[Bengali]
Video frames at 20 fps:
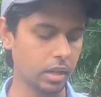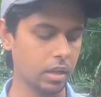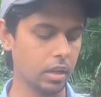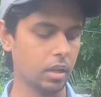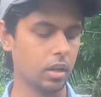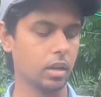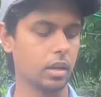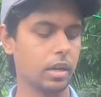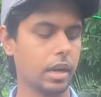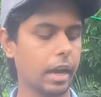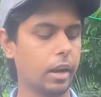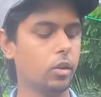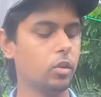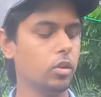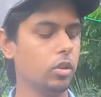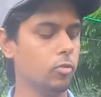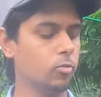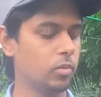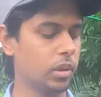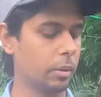না কারণ
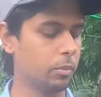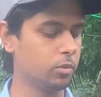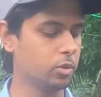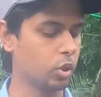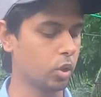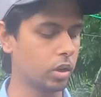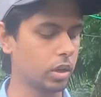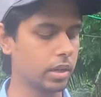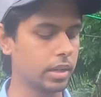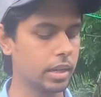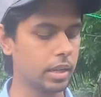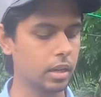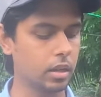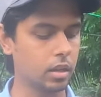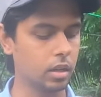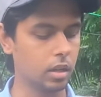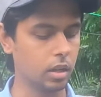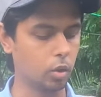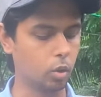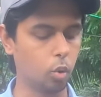আপনি যখন এটা
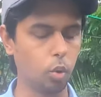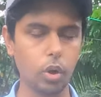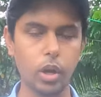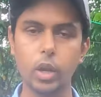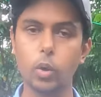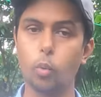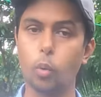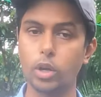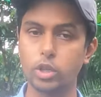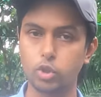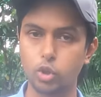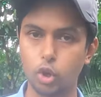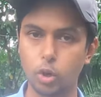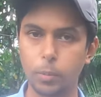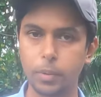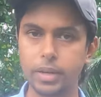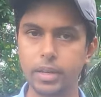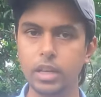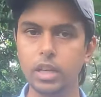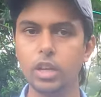খুলে ওয়াশ
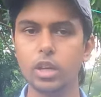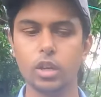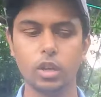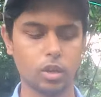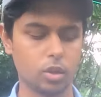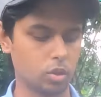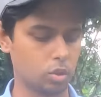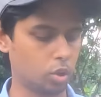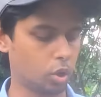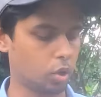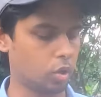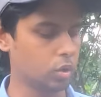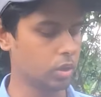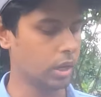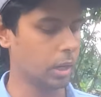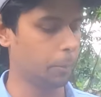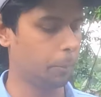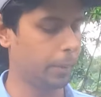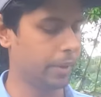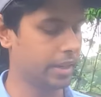করবেন তখন
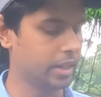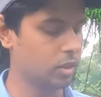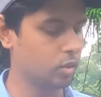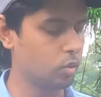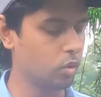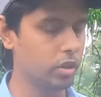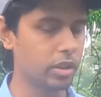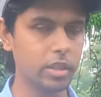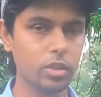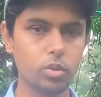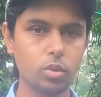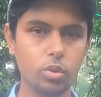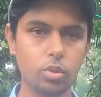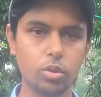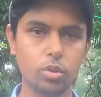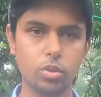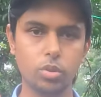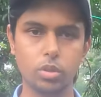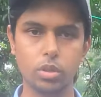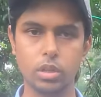এই প্যাটার্নগুলো কিন্তু
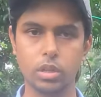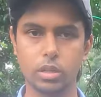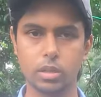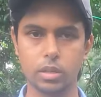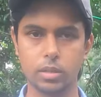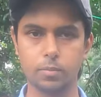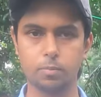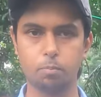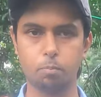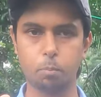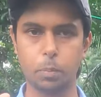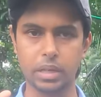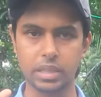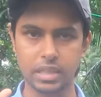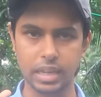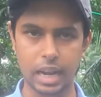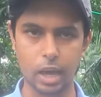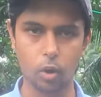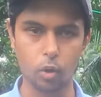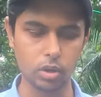
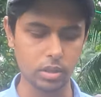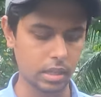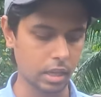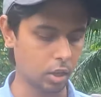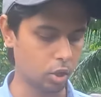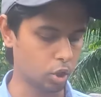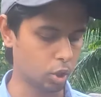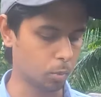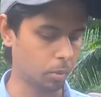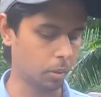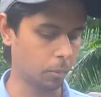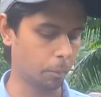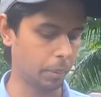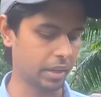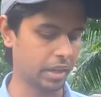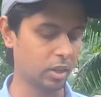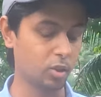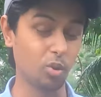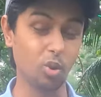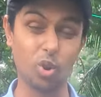পাতলা হয়ে যায় অথবা
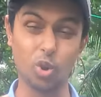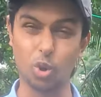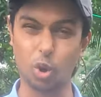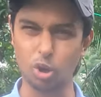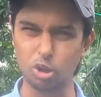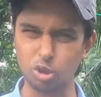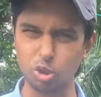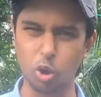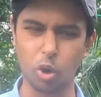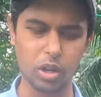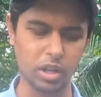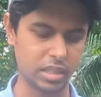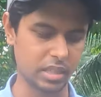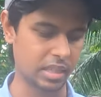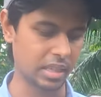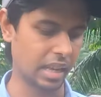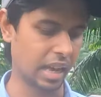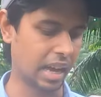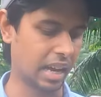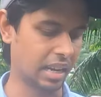প্যাটার্নগুলো নষ্ট হয়ে
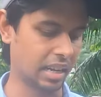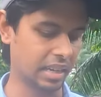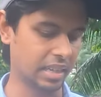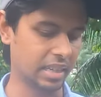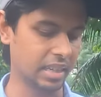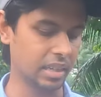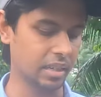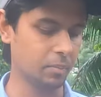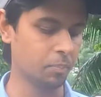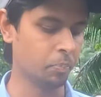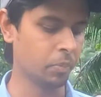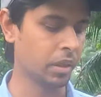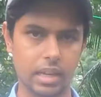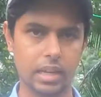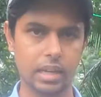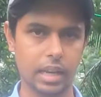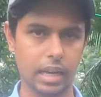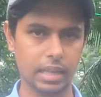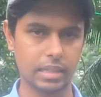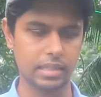যায় আর এটা
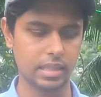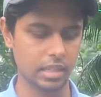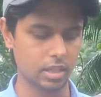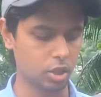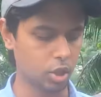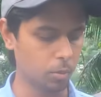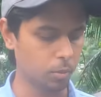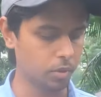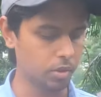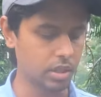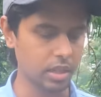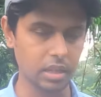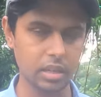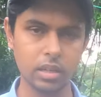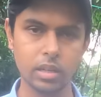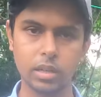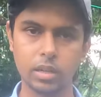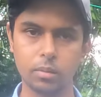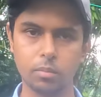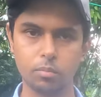অ্যাডজাস্টেবলটা
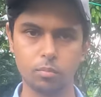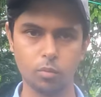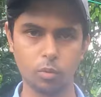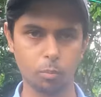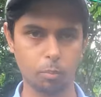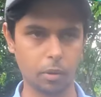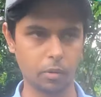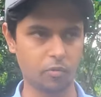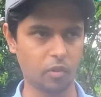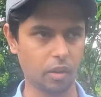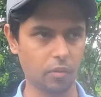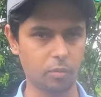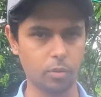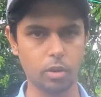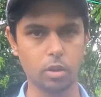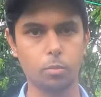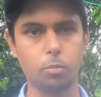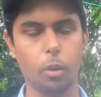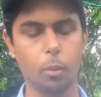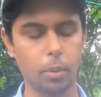
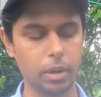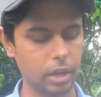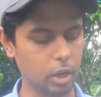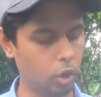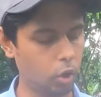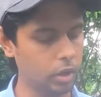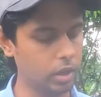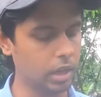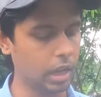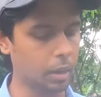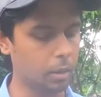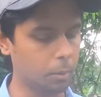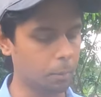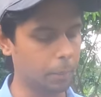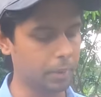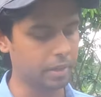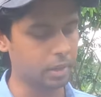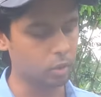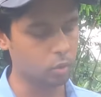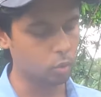প্রপারলি হয় না আমার
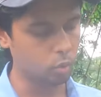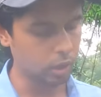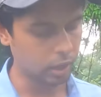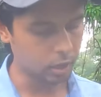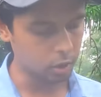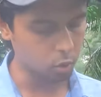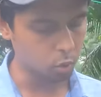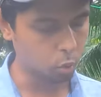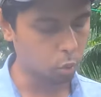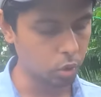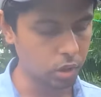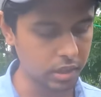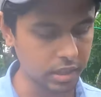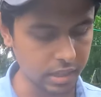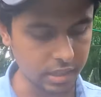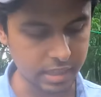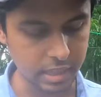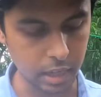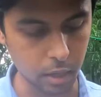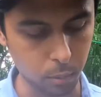প্যাটার্নগুলো এখন খুলে
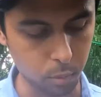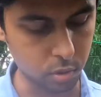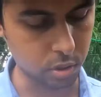যাচ্ছে এই